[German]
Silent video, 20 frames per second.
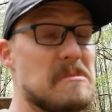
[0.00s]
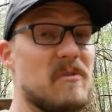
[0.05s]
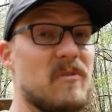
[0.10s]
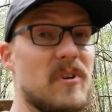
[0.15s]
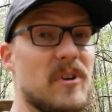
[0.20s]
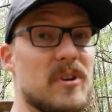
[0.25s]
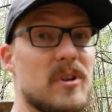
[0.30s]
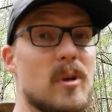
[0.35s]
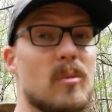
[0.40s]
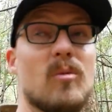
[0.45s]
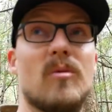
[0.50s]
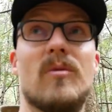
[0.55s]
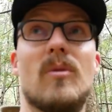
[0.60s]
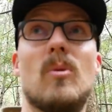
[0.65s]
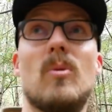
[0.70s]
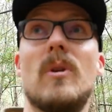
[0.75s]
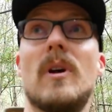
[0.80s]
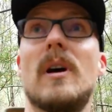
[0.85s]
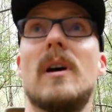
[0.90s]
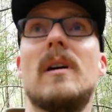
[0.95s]
Vielleicht der
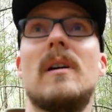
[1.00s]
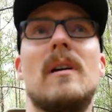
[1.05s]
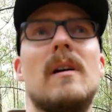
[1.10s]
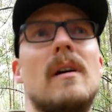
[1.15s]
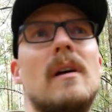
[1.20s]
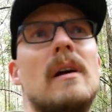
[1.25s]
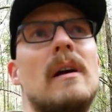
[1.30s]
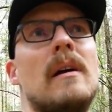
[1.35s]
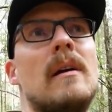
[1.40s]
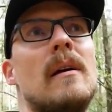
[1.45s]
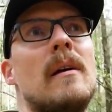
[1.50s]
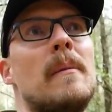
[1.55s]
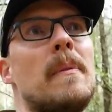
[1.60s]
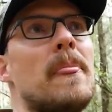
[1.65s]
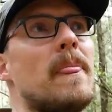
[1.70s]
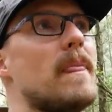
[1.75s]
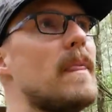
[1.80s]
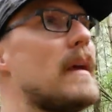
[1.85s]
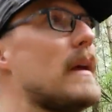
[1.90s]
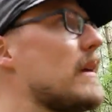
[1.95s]
Bewohner.
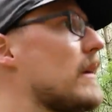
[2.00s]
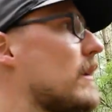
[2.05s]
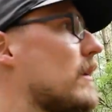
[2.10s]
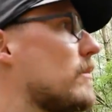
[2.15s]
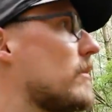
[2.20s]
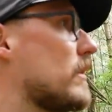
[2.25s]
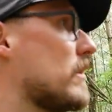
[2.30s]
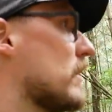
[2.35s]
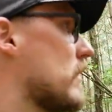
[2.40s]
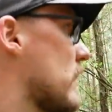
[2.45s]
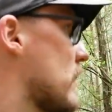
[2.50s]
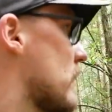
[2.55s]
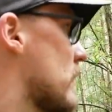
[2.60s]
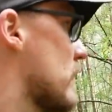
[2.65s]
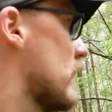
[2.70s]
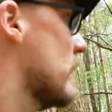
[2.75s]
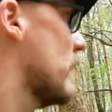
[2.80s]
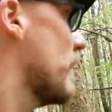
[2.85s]
Nee, aber hier